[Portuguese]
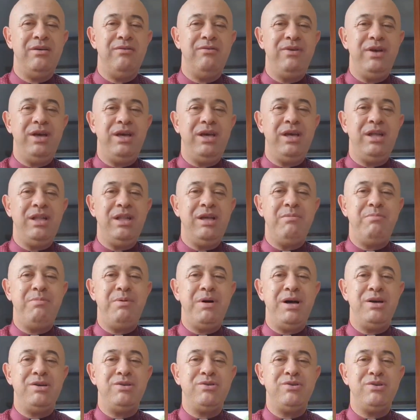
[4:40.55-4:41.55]
Fique na
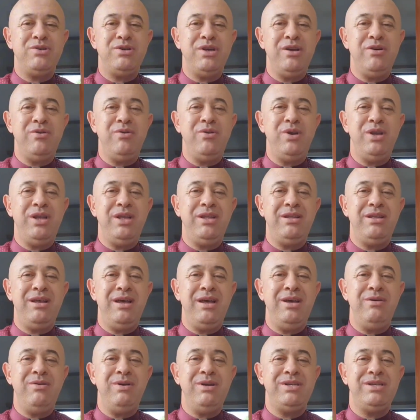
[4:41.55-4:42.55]
paz do Senhor e
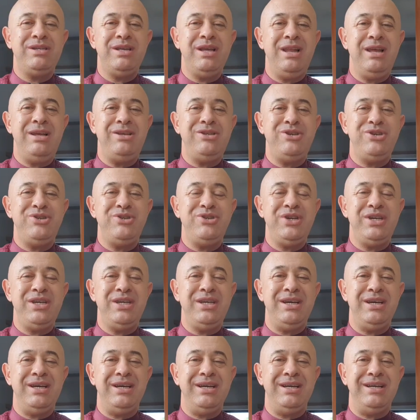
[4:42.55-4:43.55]
tenha um excelente
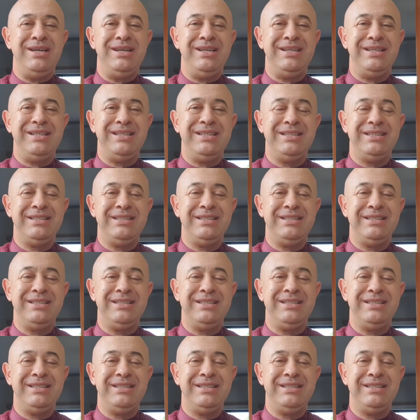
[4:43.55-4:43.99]
dia.